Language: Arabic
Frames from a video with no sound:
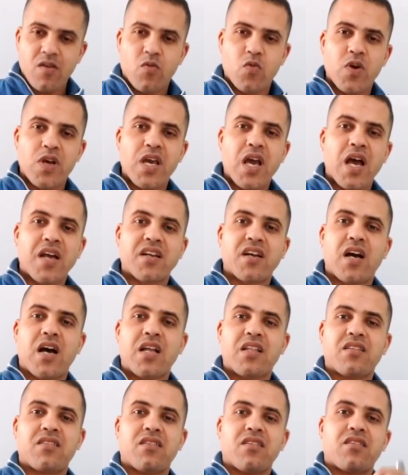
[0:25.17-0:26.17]

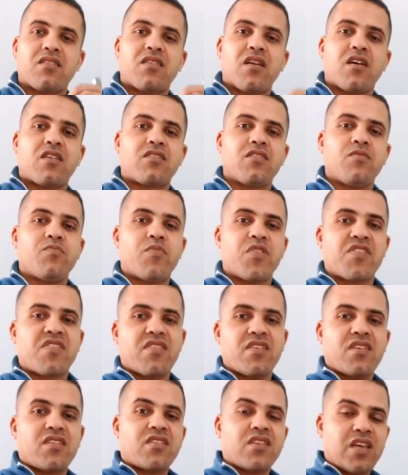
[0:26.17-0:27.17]
وهنخطط تخطيط
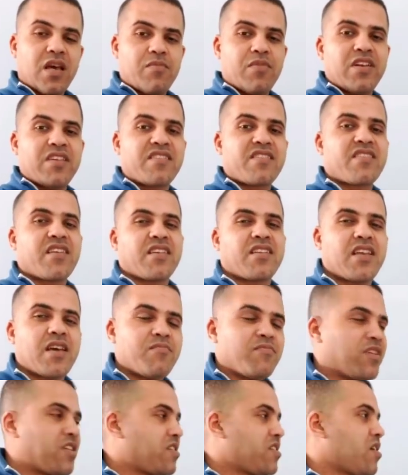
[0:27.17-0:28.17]
بسيط قبل
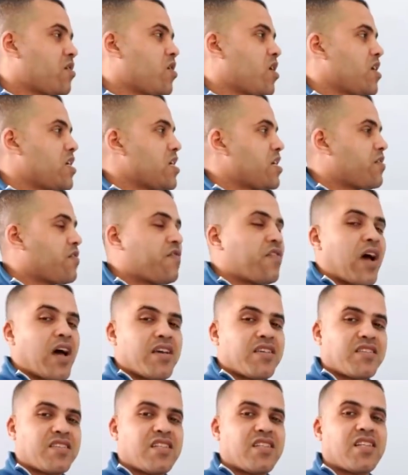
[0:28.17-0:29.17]
استخدام الدوائر
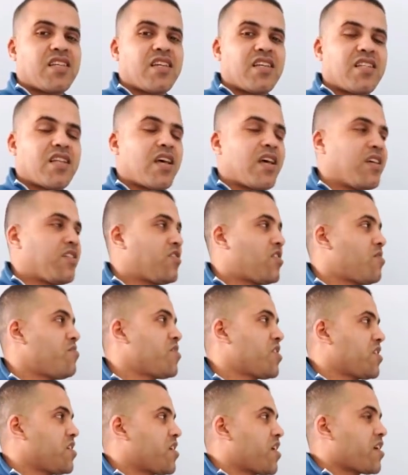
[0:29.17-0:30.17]
فعايزين كده
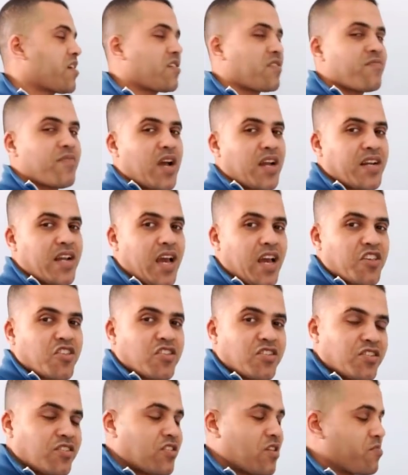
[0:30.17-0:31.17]
الجميع يركز معنا
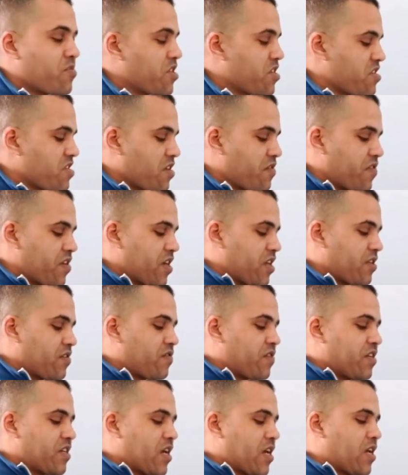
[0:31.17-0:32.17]
عشان الجميع يستفاد
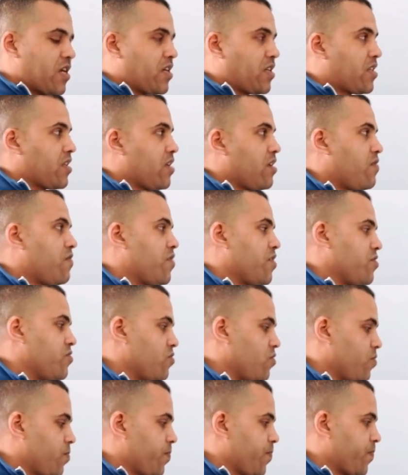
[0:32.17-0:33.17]
في نهاية
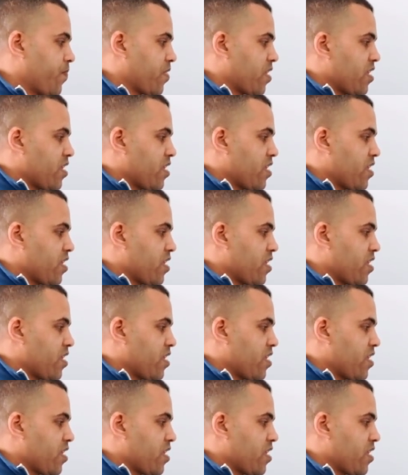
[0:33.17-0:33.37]
الفيديو